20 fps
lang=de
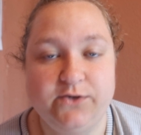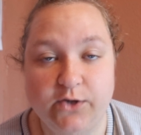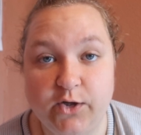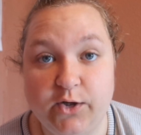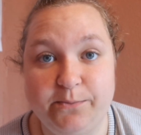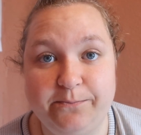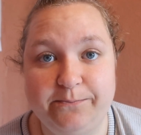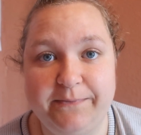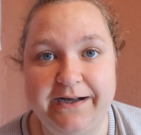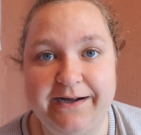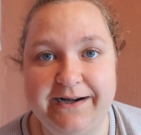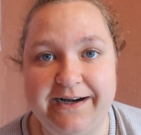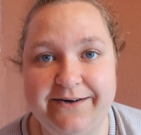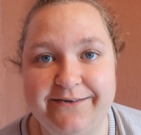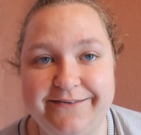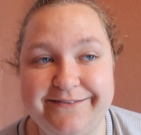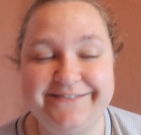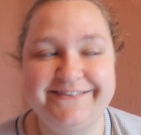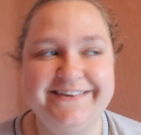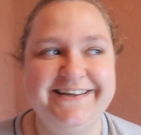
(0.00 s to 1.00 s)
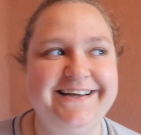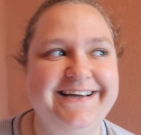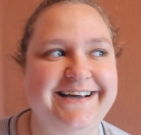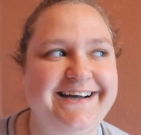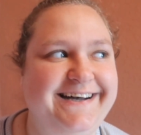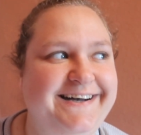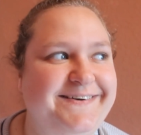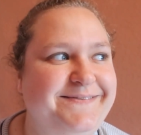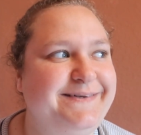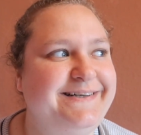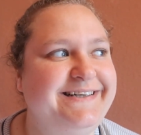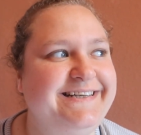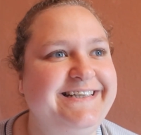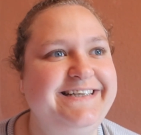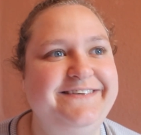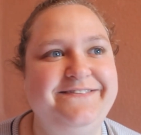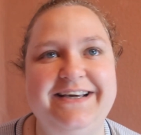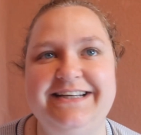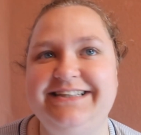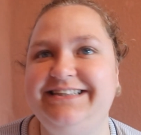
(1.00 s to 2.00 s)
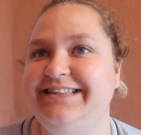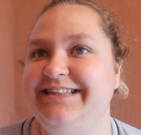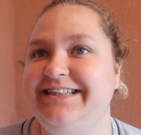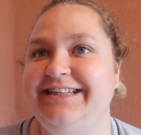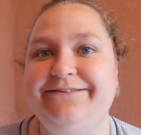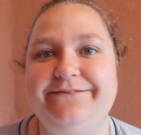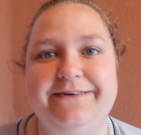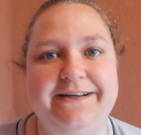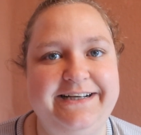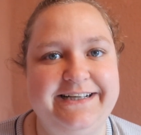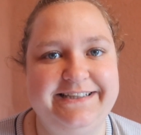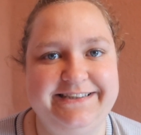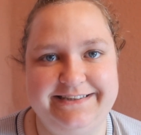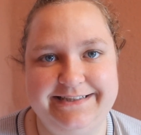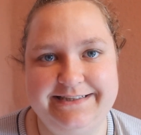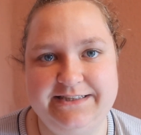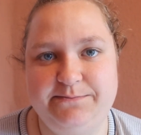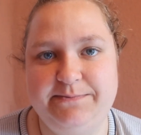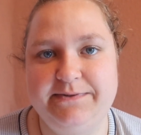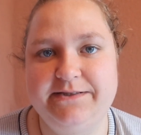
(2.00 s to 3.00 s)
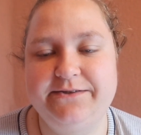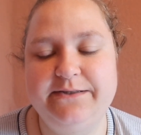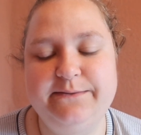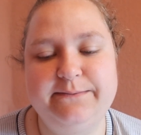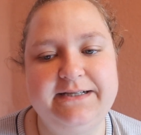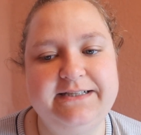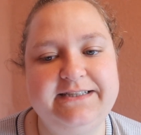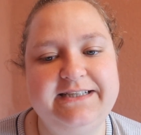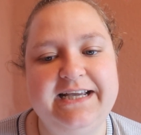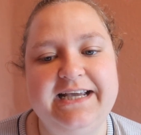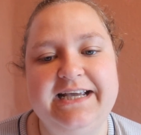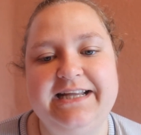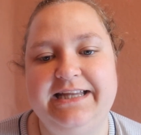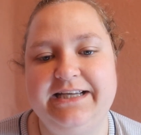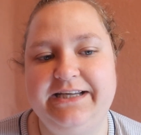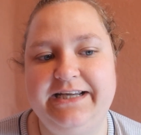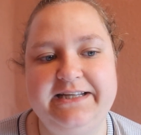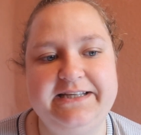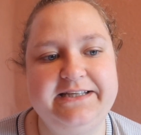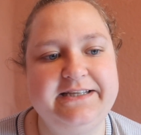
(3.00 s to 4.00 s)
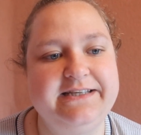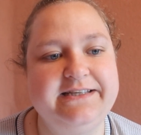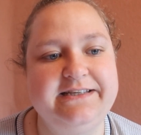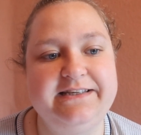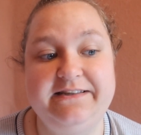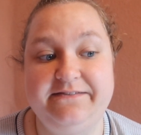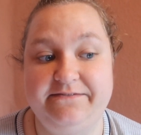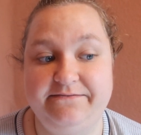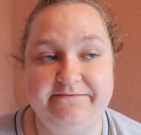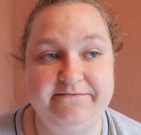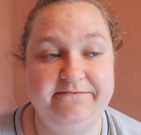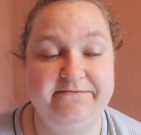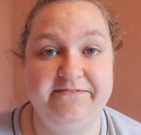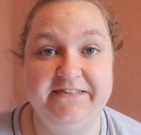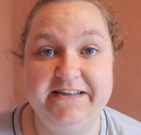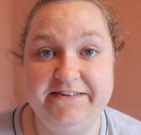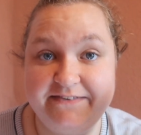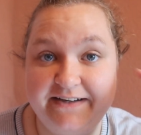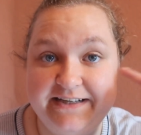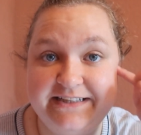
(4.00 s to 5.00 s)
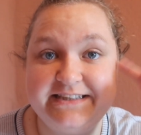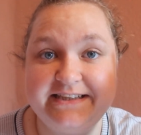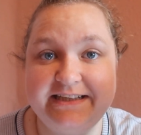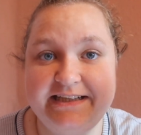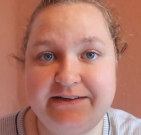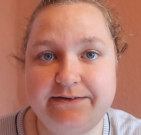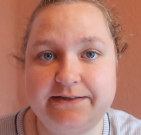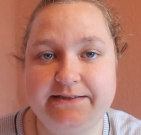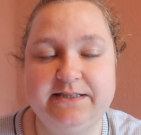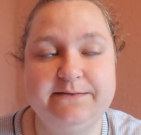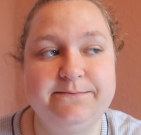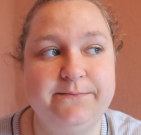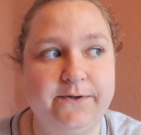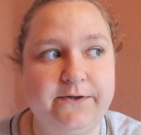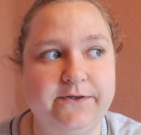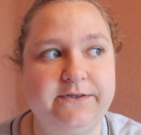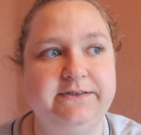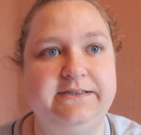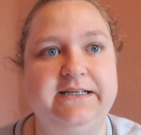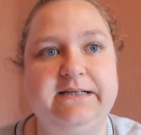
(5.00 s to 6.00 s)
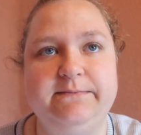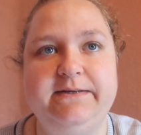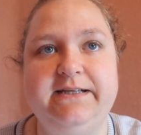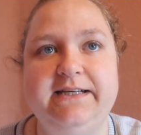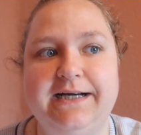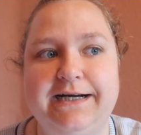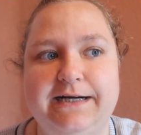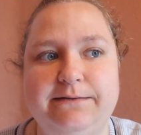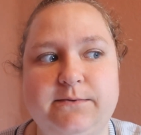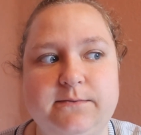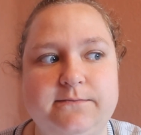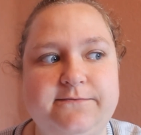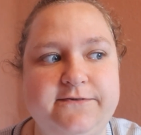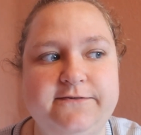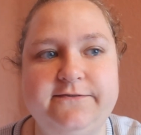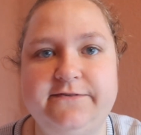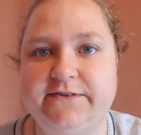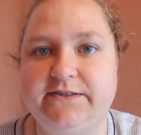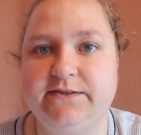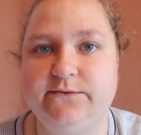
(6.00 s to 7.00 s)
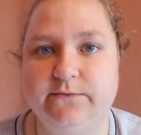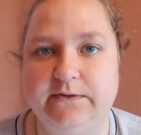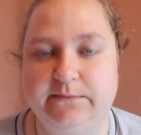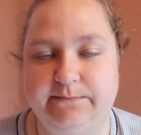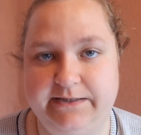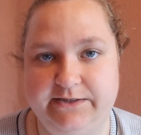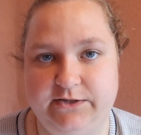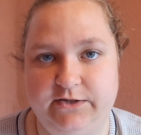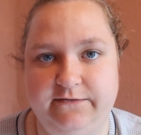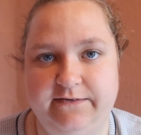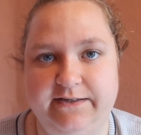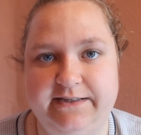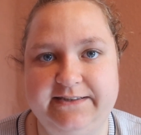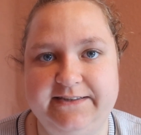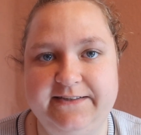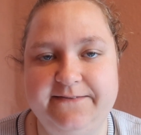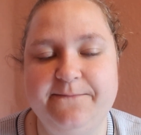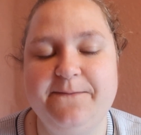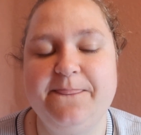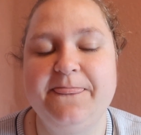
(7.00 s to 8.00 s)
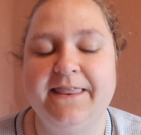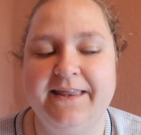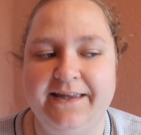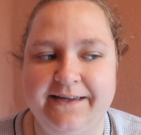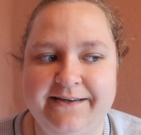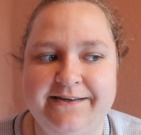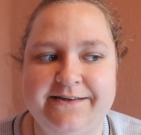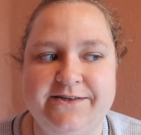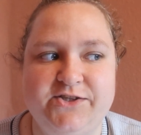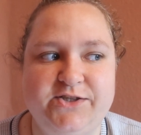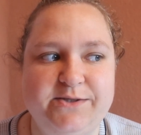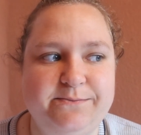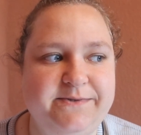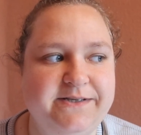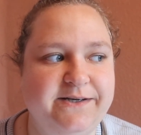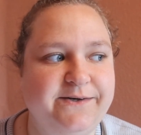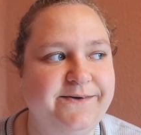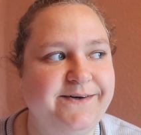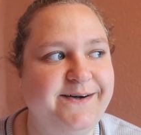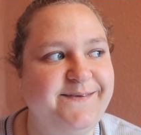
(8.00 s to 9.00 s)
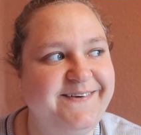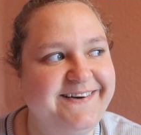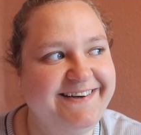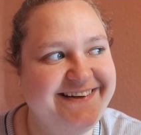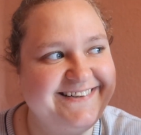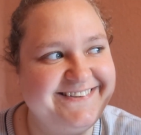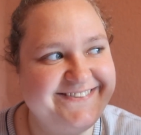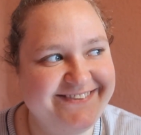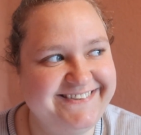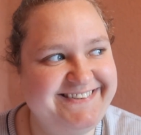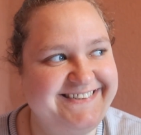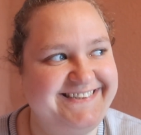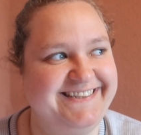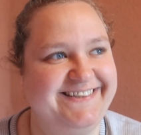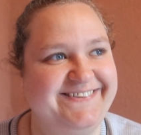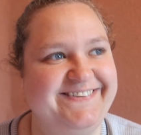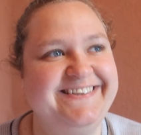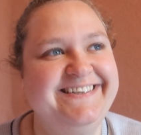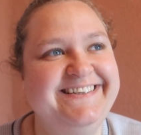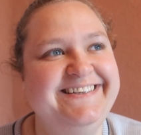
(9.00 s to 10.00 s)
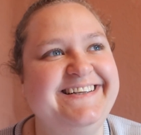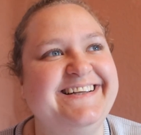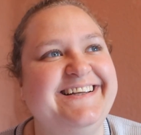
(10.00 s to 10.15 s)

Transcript: dann doch mal auf, aber ich werde es nie vergessen. Also ich bin so jemand, der geht... Ich, ich weiß genau, dass ich morgen einen Termin habe um 15 Uhr beispielsweise. Stimmt auch, aber trotzdem.